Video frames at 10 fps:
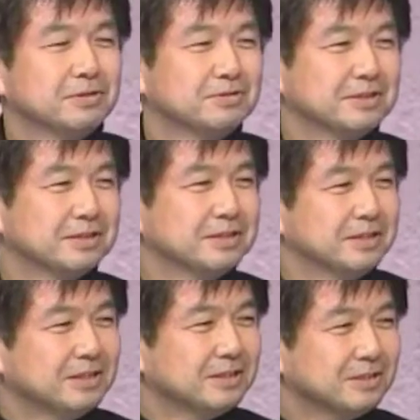なんですか
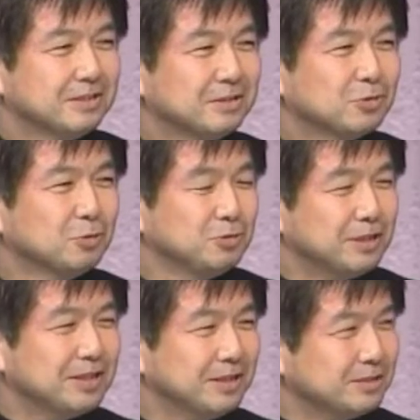そう
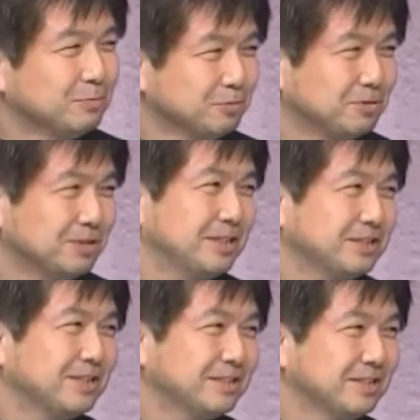いう新しいもの好き
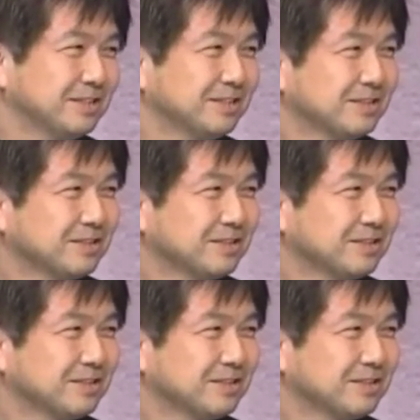だったり